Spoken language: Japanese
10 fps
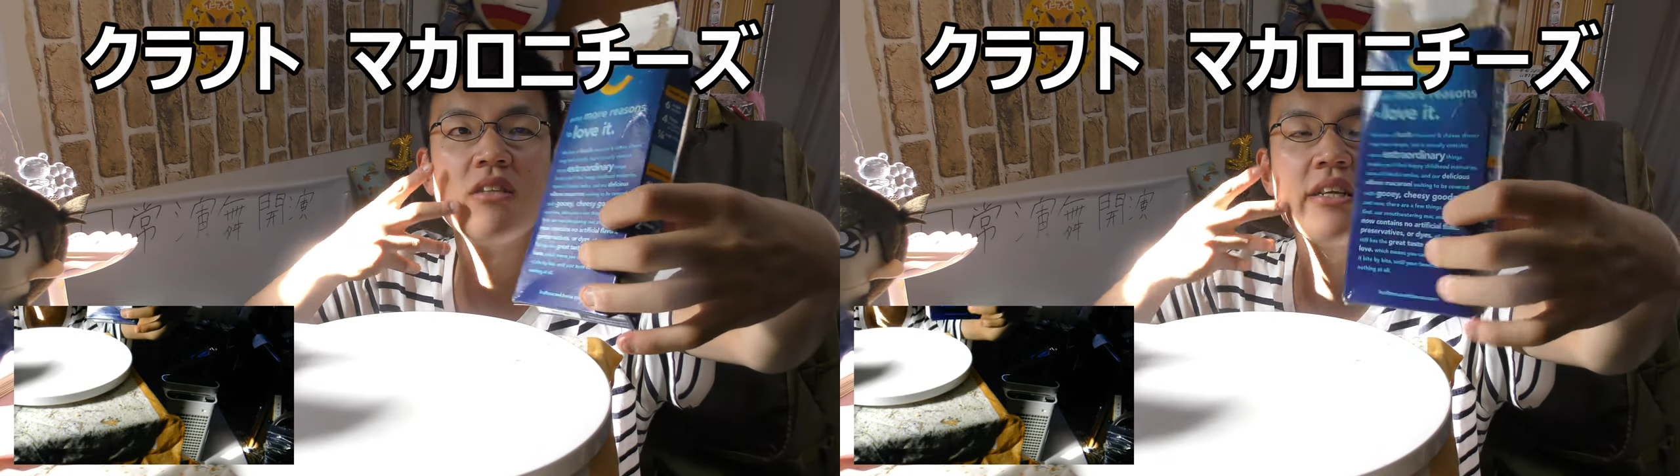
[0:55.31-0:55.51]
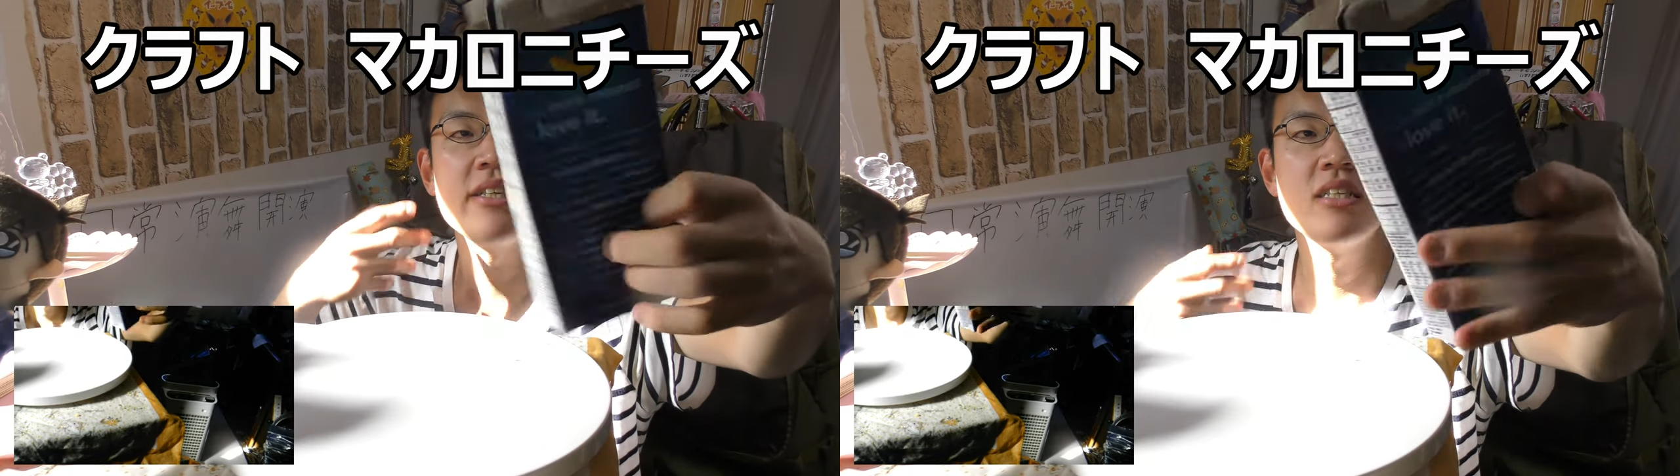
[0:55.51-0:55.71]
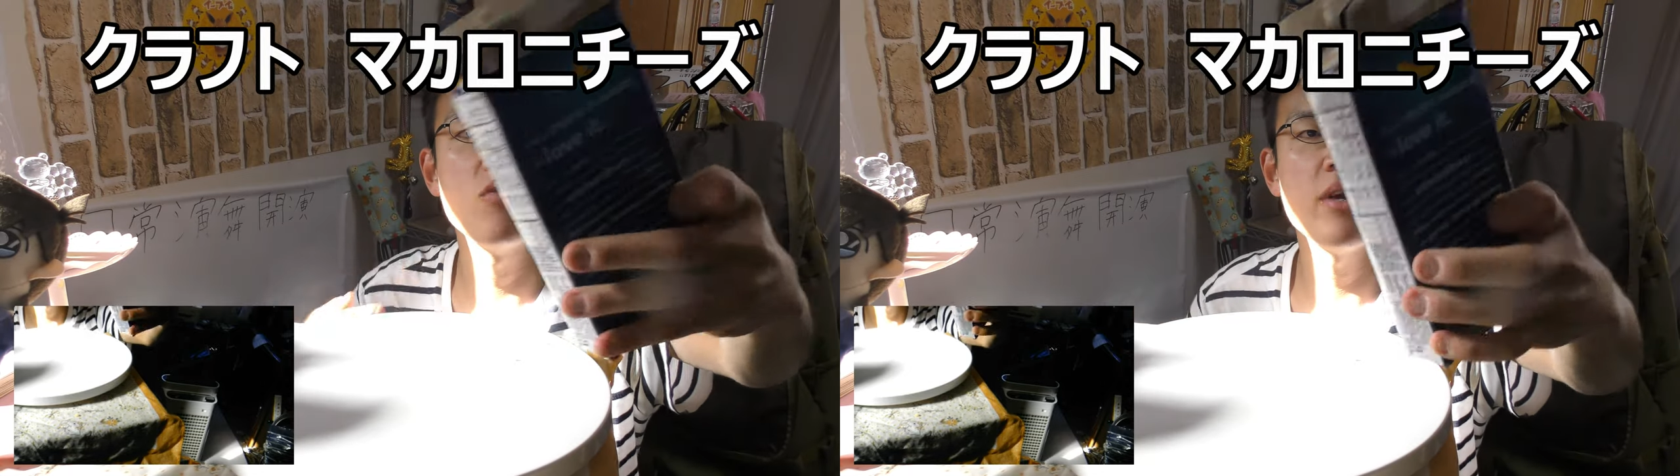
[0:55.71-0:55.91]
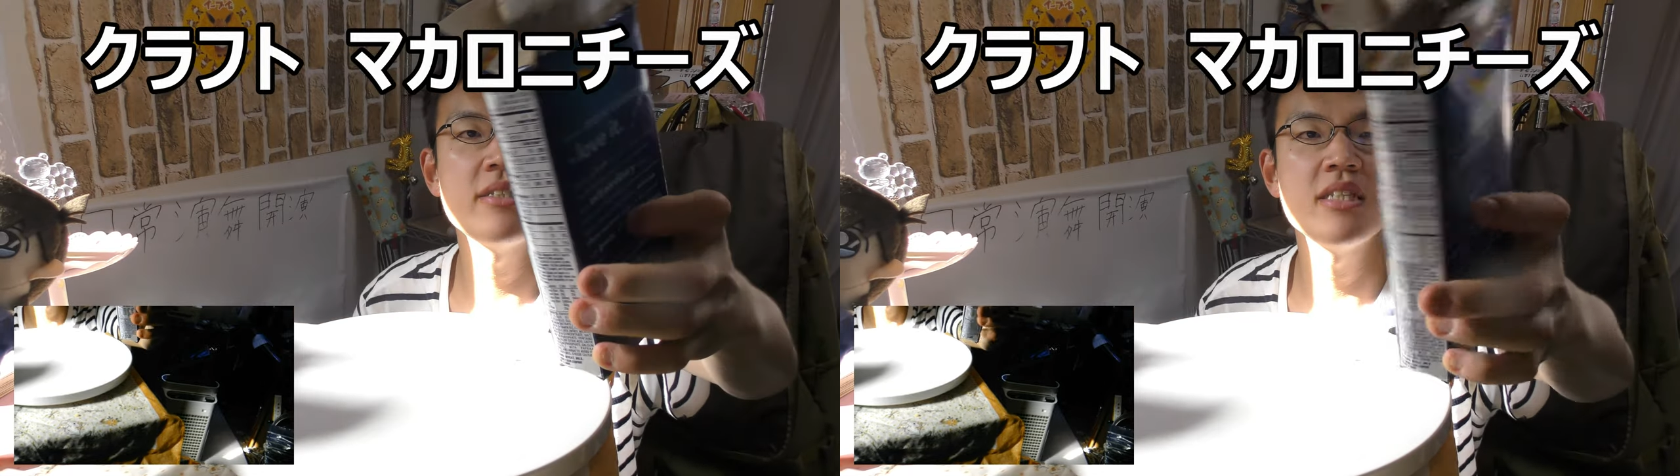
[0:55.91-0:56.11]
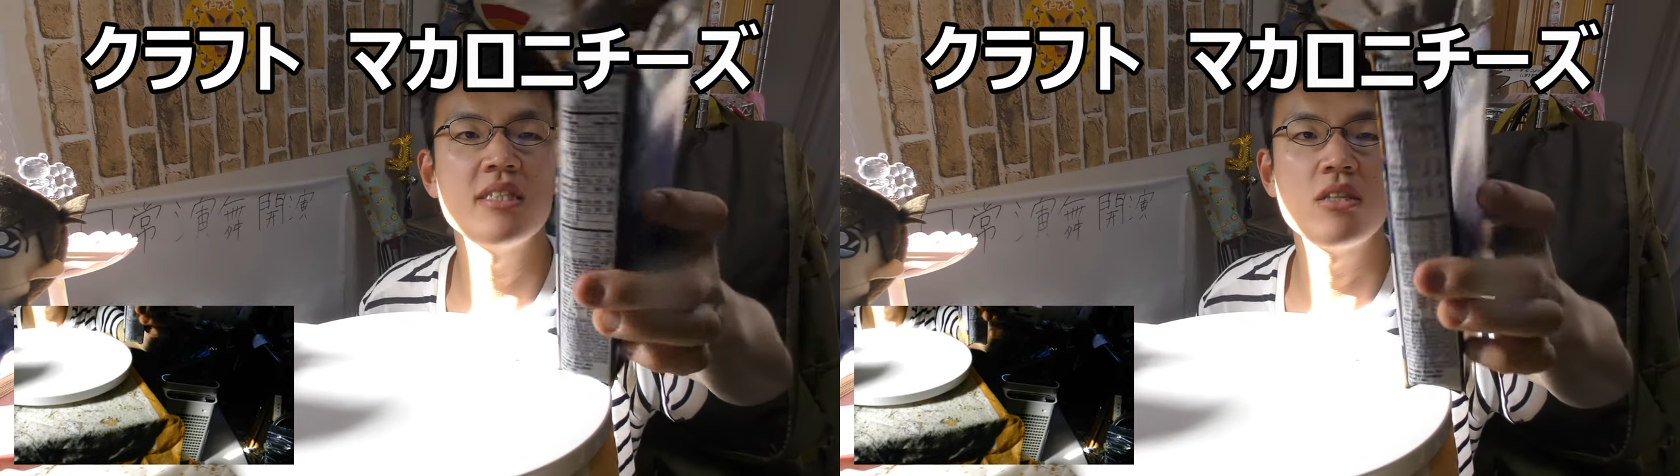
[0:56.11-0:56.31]
中に広
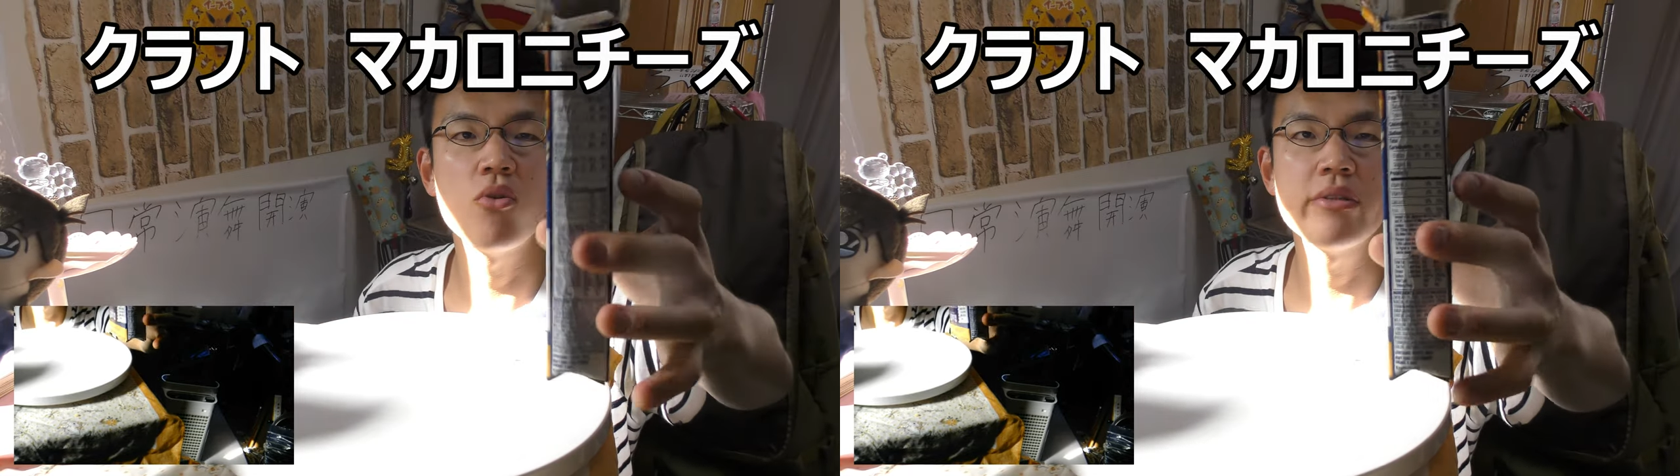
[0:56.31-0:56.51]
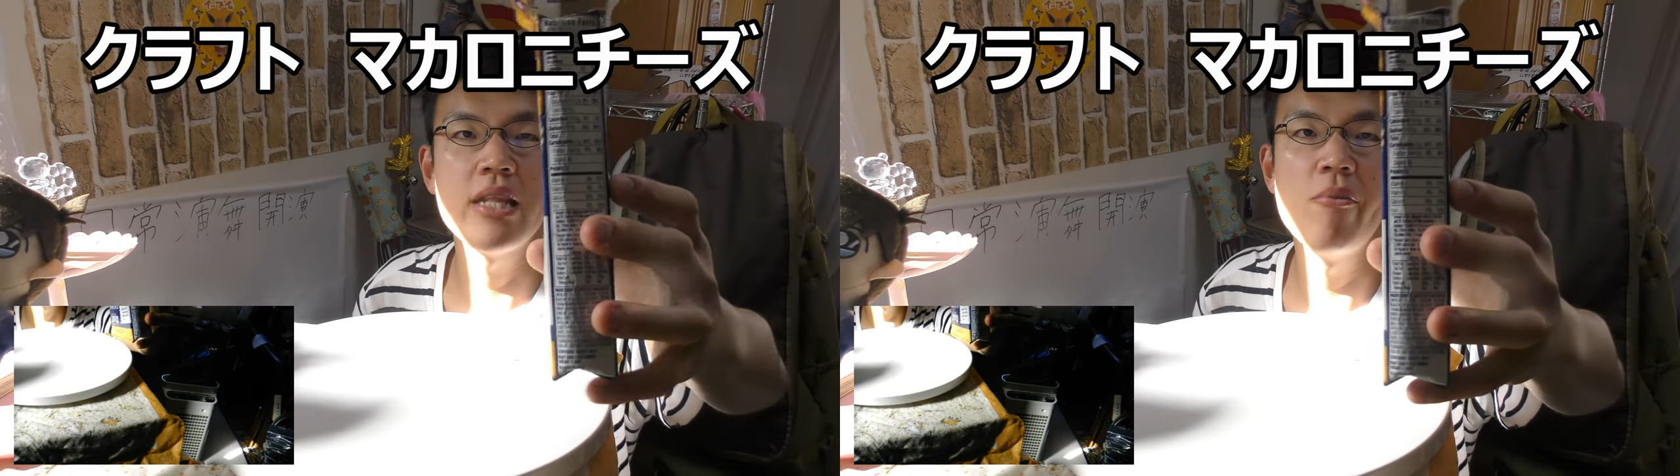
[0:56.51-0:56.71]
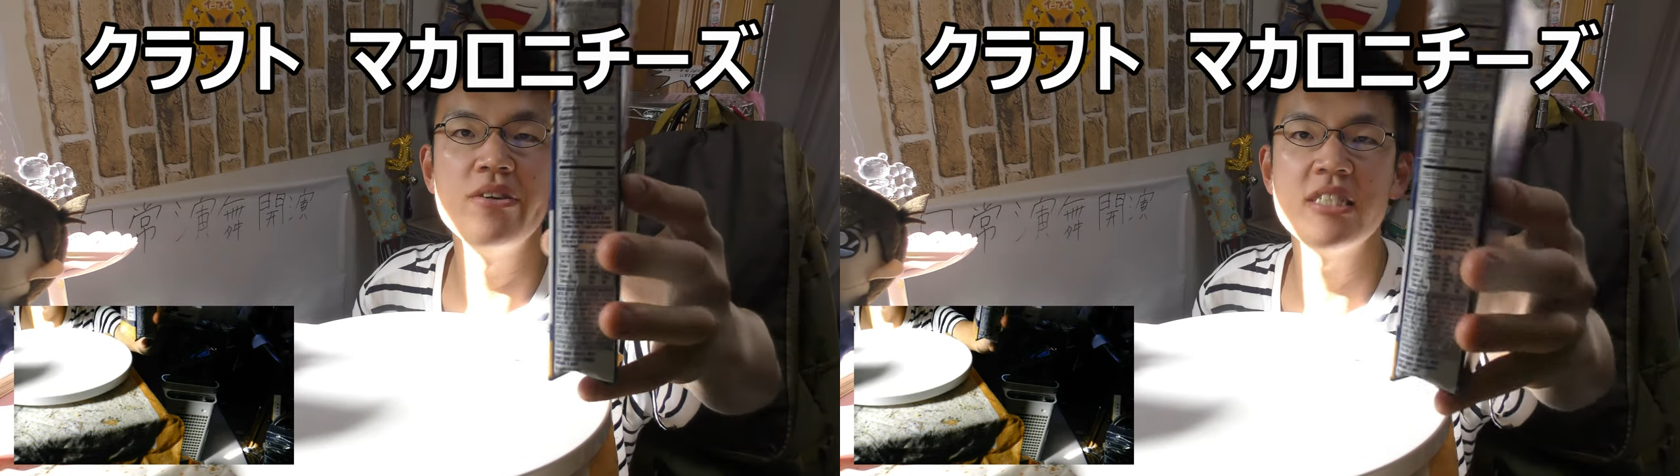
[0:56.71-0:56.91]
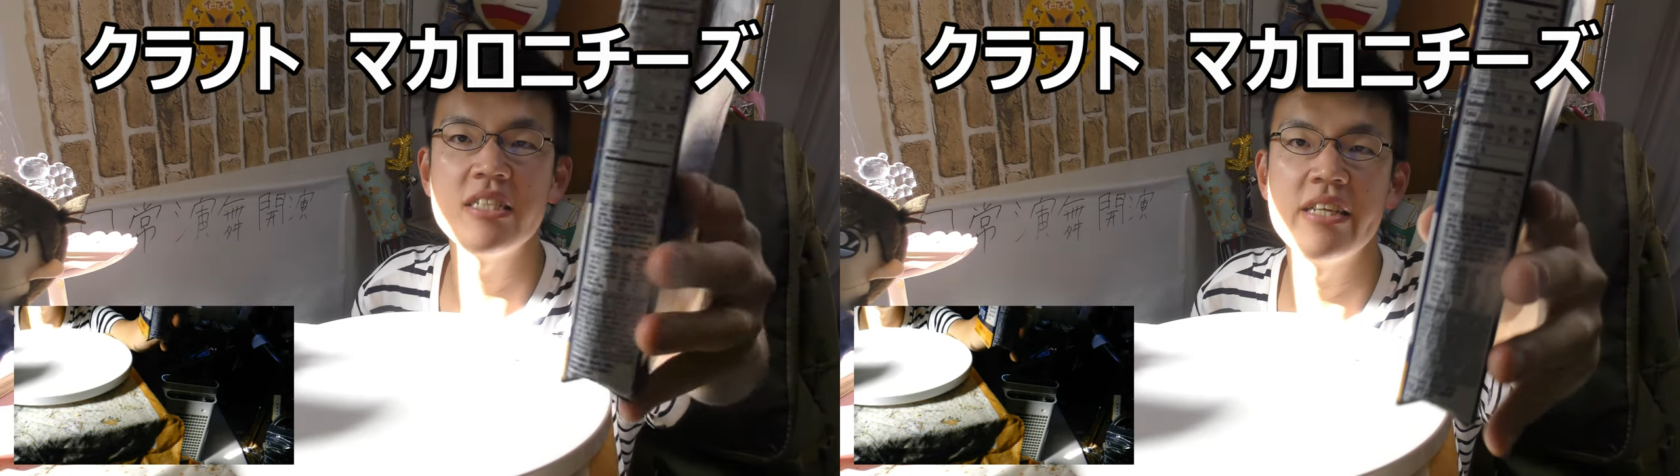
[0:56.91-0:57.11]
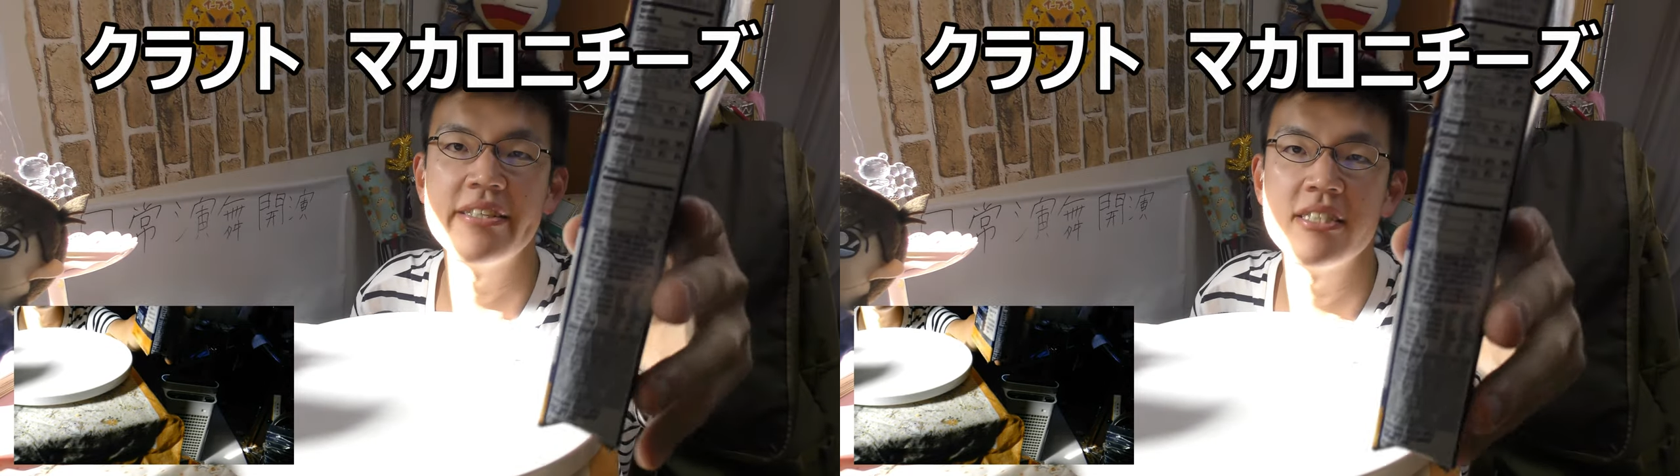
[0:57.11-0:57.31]
がってきてとっても美味し
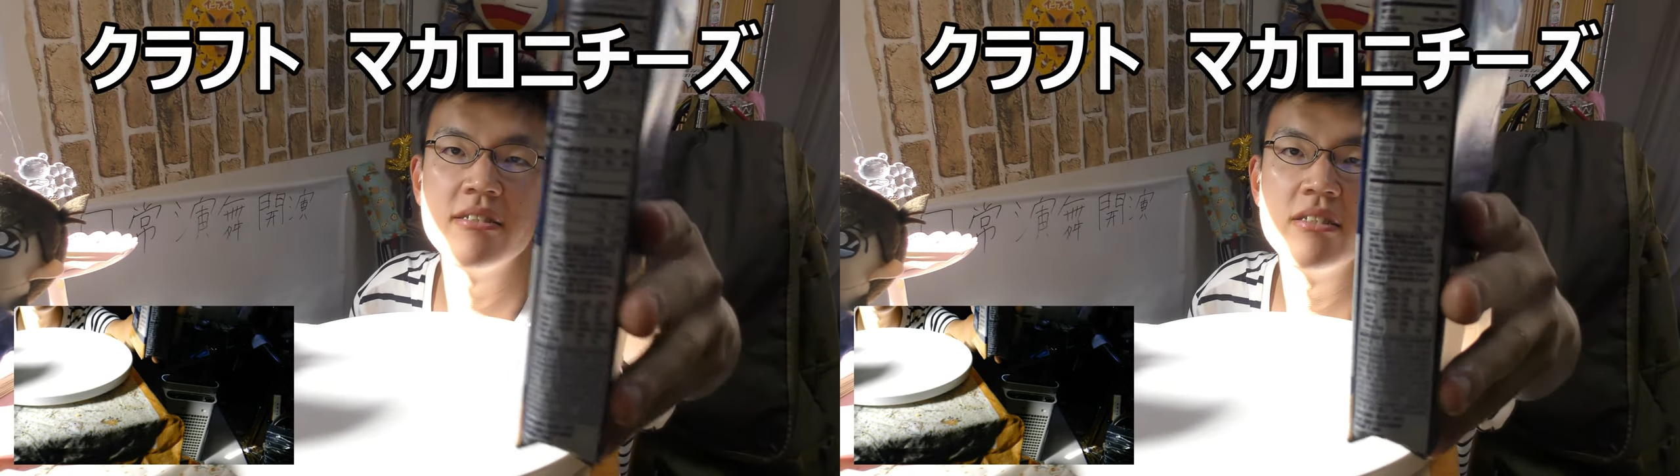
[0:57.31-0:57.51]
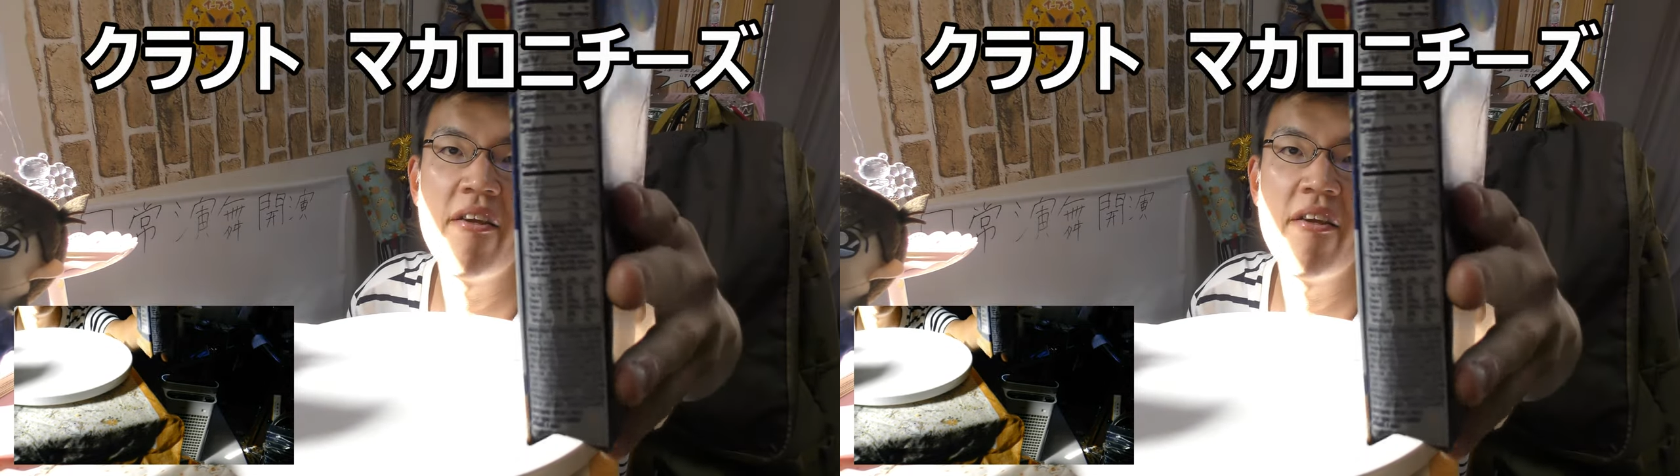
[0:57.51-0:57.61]
かったです